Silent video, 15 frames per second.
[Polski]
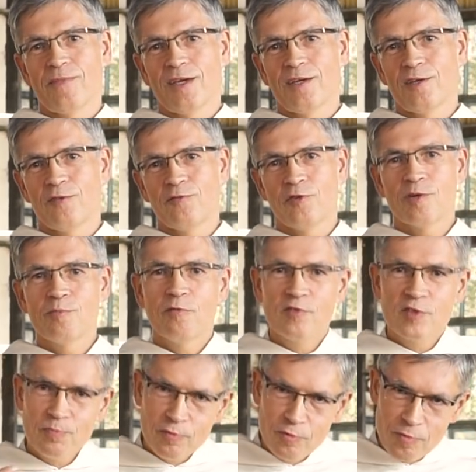e, twojemu
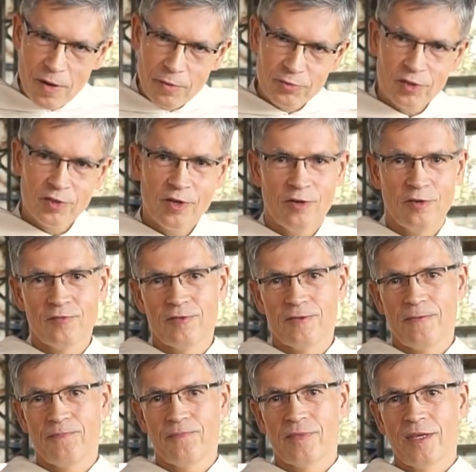współmałżonkowi,
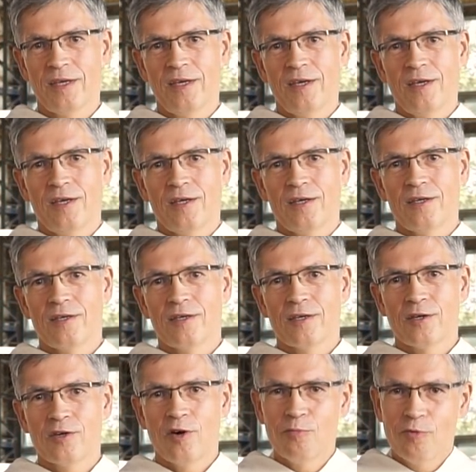
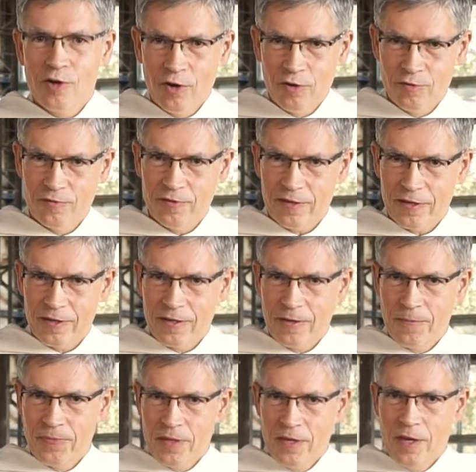komukolwiek.
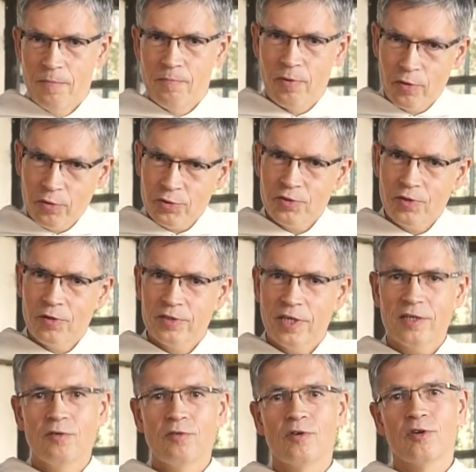Proś o
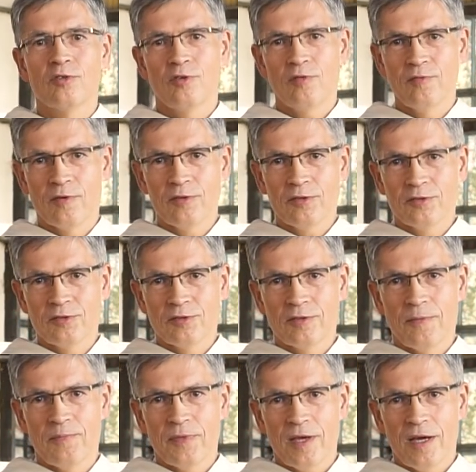taką gotowość,
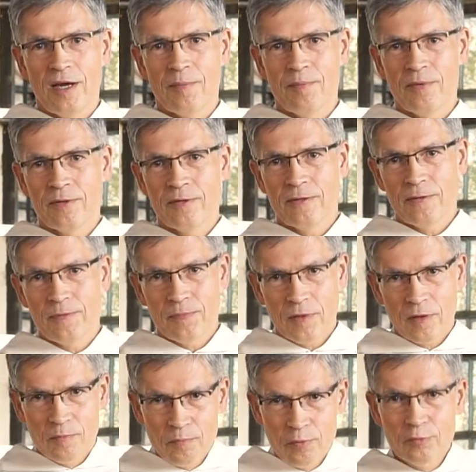aby
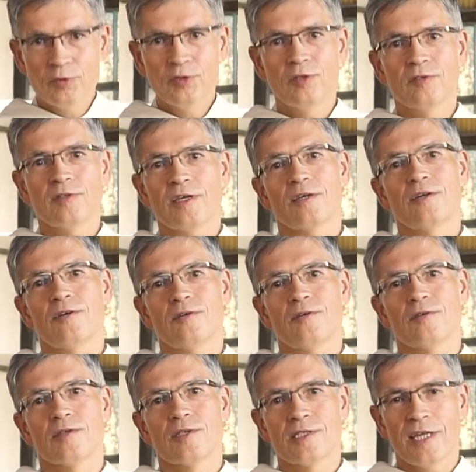pójść do niego
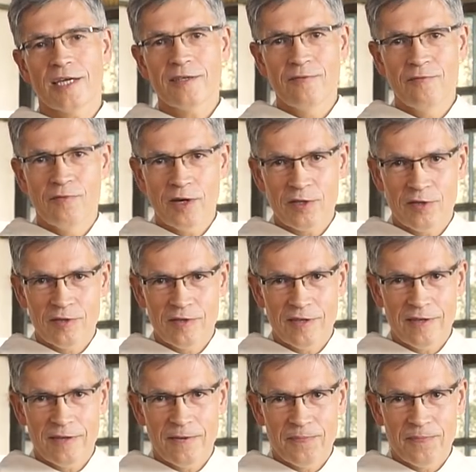z takim właśnie